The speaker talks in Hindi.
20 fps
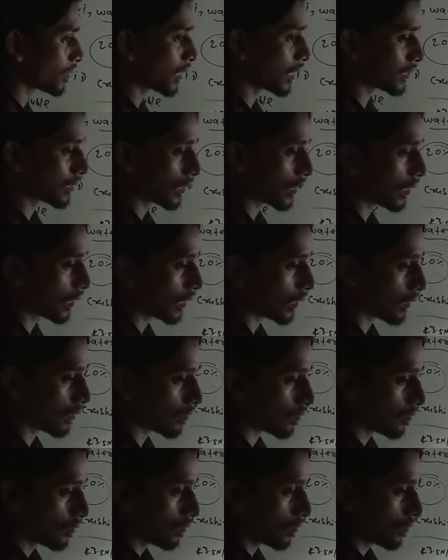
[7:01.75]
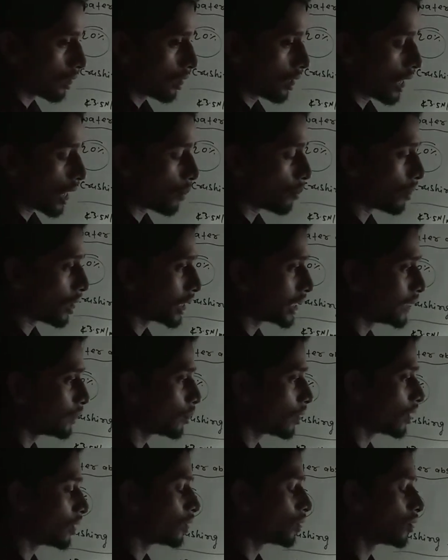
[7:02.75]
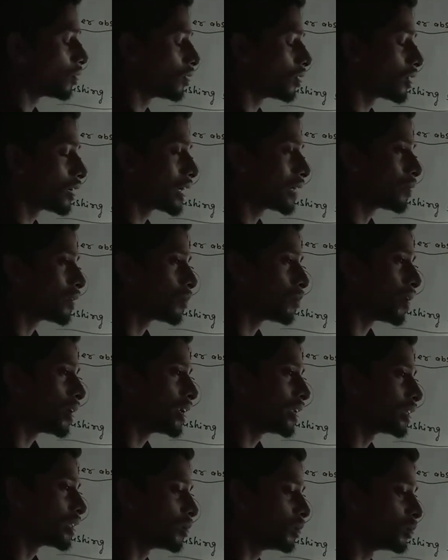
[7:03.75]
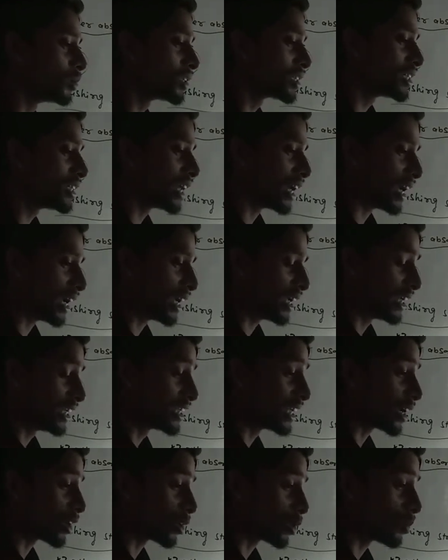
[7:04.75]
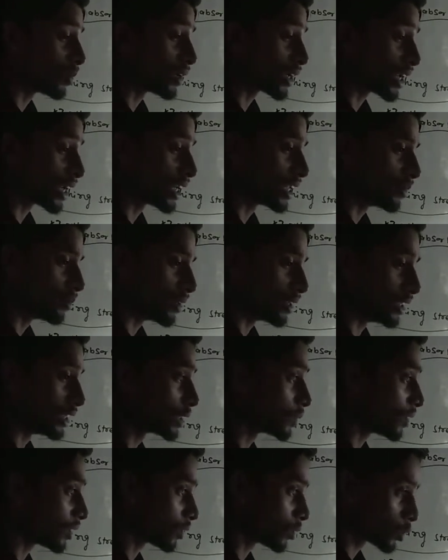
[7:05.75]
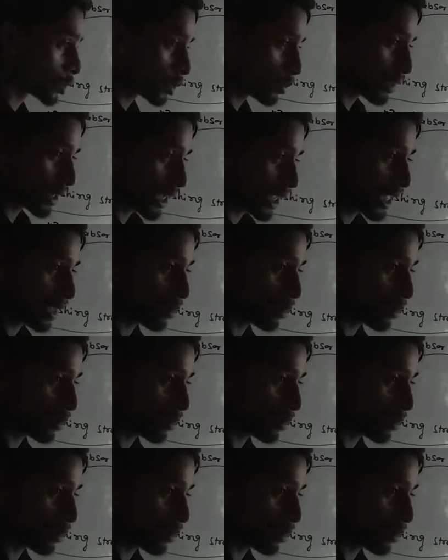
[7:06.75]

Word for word: रहता है और पानी मान लो गड़बड़ पानी तो यूज किया है ईटा को बनाने में जिस बात उसको बनाया